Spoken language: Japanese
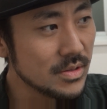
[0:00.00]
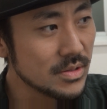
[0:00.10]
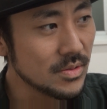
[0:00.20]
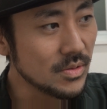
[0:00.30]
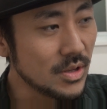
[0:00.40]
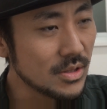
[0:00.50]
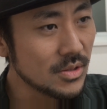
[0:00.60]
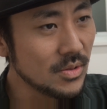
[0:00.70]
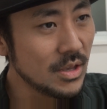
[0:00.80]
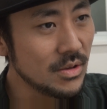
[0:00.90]
その
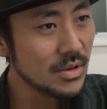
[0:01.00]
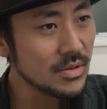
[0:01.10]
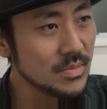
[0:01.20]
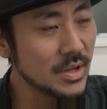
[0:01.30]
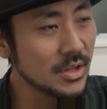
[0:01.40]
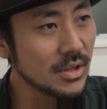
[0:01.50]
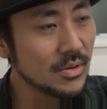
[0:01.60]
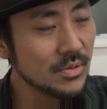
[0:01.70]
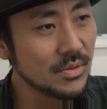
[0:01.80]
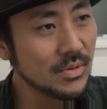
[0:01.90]
ネットで生まれた
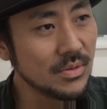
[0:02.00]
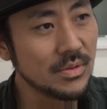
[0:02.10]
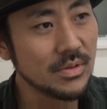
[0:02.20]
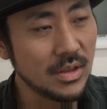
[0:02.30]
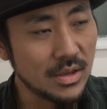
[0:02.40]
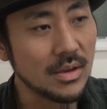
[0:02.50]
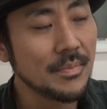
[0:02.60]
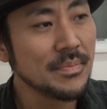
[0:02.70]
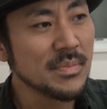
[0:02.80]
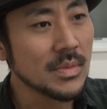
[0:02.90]
このね
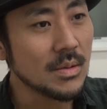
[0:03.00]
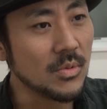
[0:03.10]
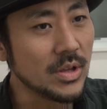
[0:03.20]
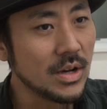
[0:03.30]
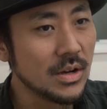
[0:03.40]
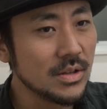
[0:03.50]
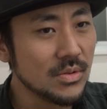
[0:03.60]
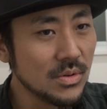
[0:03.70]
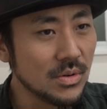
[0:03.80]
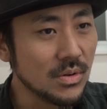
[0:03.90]
盛り上がり
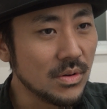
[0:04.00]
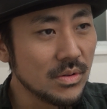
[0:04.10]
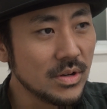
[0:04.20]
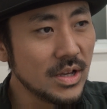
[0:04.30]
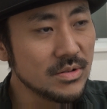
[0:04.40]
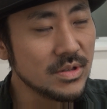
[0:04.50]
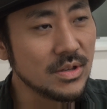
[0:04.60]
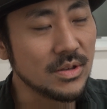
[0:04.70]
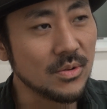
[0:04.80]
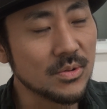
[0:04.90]
をリアル
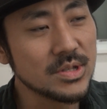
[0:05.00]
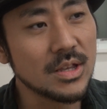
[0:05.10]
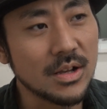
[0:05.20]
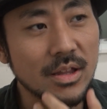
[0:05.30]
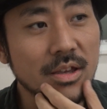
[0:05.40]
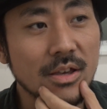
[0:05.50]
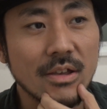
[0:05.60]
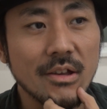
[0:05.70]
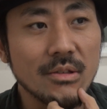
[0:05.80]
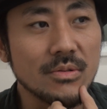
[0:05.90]
に落としていかなきゃい
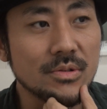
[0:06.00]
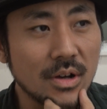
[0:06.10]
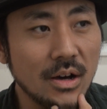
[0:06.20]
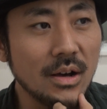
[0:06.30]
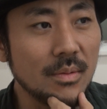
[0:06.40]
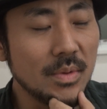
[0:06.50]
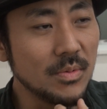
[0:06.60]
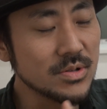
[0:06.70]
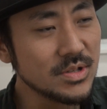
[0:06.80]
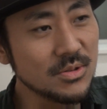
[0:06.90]
けないというか、まあ、
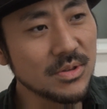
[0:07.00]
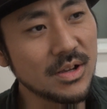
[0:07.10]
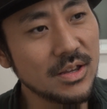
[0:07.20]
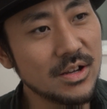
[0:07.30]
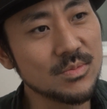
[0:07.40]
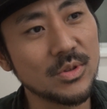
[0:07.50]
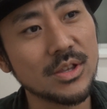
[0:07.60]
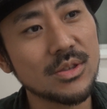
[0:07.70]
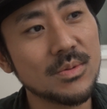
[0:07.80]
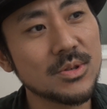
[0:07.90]
僕にとってはリアルも
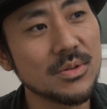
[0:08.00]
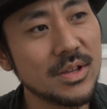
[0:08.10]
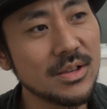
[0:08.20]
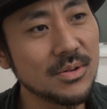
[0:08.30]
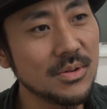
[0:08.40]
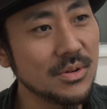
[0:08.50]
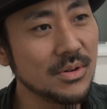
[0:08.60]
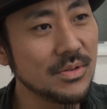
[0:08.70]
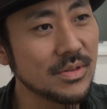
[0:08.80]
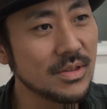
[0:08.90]
ネットもそんなに
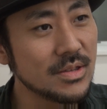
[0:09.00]
こ